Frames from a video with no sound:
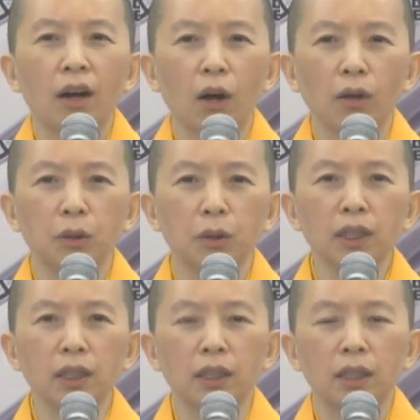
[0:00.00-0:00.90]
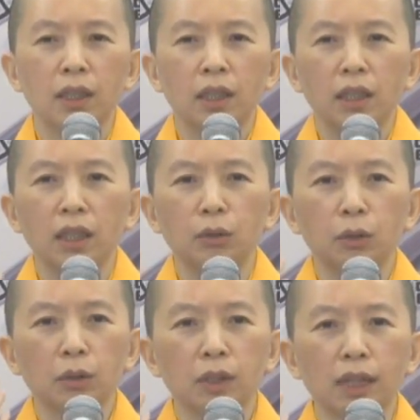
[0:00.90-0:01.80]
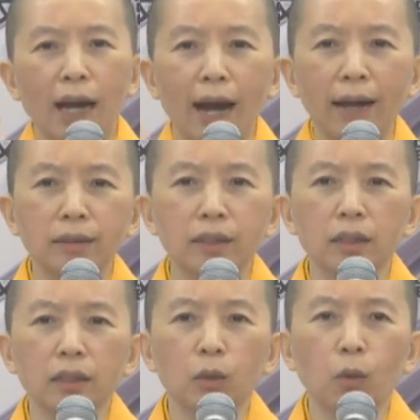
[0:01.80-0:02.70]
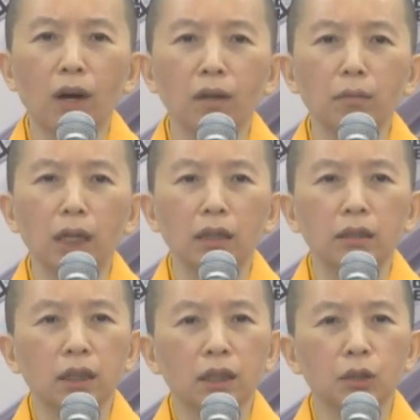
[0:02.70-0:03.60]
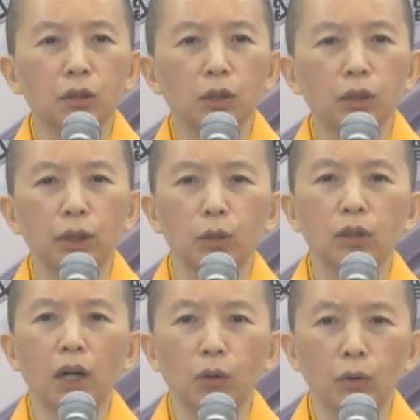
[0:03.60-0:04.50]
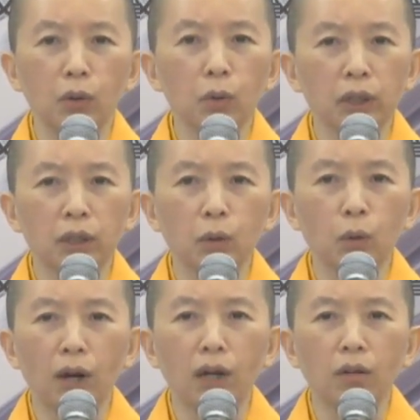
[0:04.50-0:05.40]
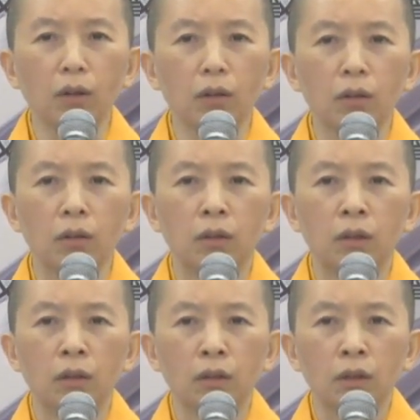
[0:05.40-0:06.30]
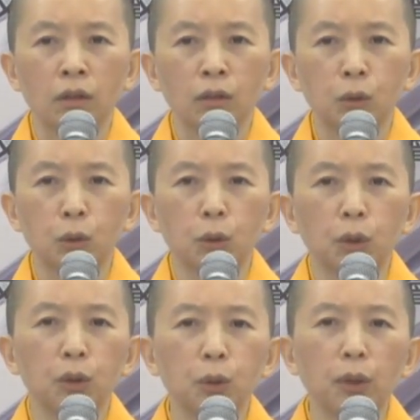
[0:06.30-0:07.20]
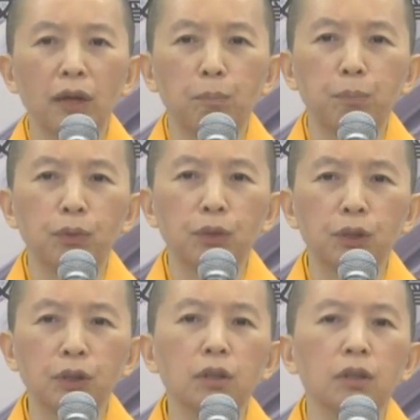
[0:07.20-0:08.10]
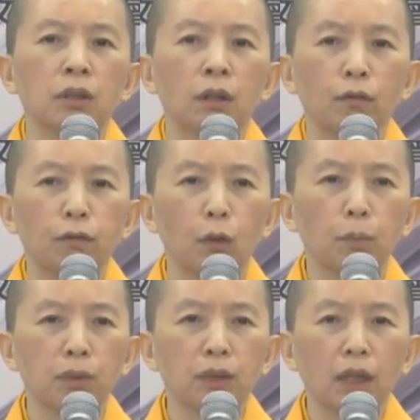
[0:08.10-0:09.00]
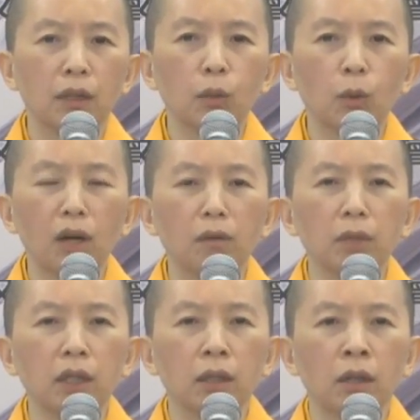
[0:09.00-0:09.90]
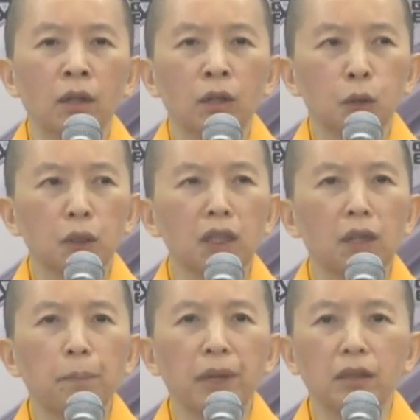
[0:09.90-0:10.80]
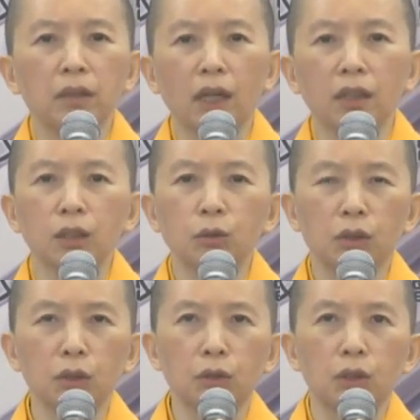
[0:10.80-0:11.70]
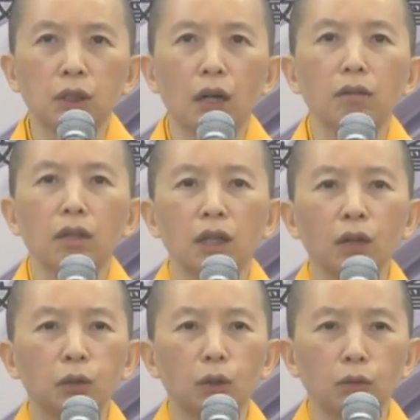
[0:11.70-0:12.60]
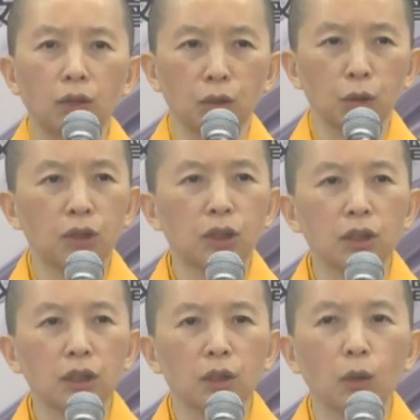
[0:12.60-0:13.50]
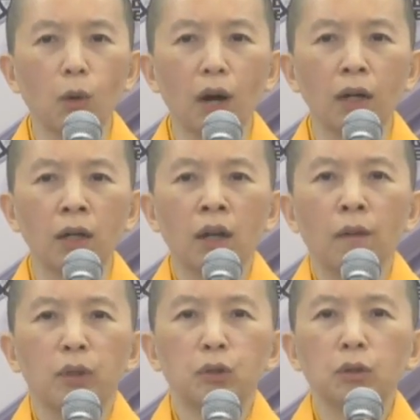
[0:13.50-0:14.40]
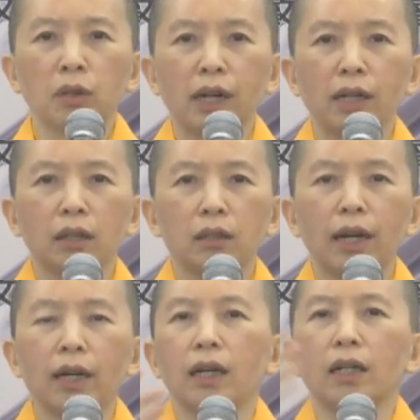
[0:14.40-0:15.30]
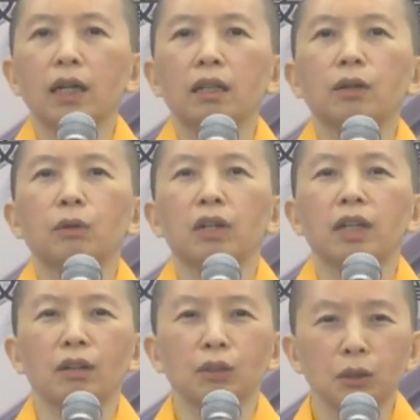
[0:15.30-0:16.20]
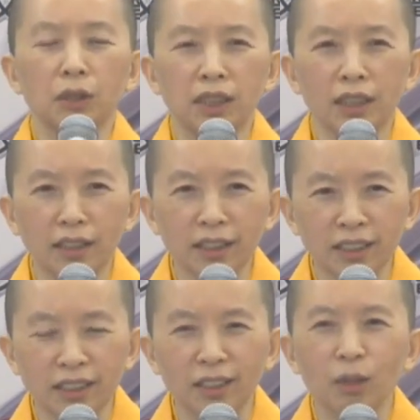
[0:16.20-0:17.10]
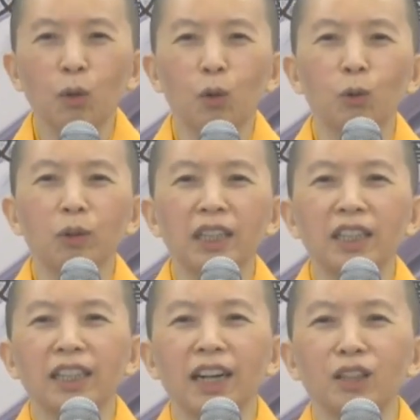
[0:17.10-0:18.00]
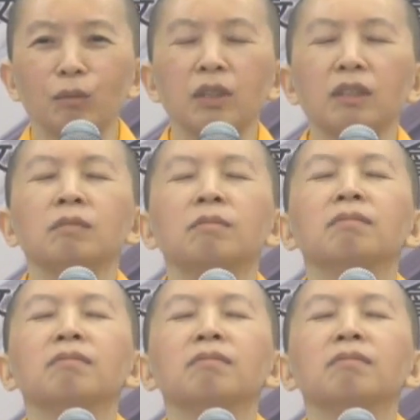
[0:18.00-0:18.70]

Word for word: 好，所以你如果是暗色的光明，这个就是六道轮回的光喽，绝对不是佛菩萨的光明。所以你平常师尊有教你要懂得去摄光，比如说我看到太阳、看到月亮，我就会像那个狐狸一样，有没有？